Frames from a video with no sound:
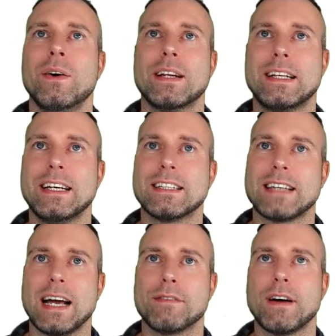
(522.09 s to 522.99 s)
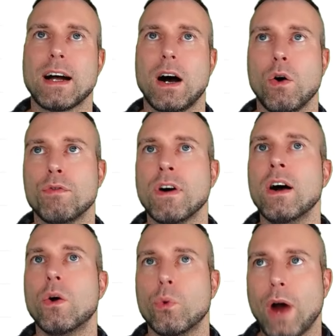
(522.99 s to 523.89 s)
Ich klicke jetzt einfach auf
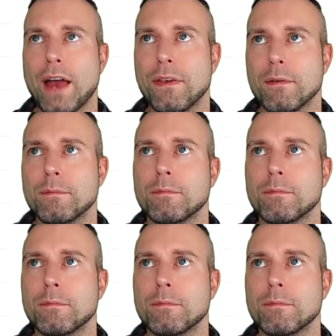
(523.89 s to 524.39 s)
Run.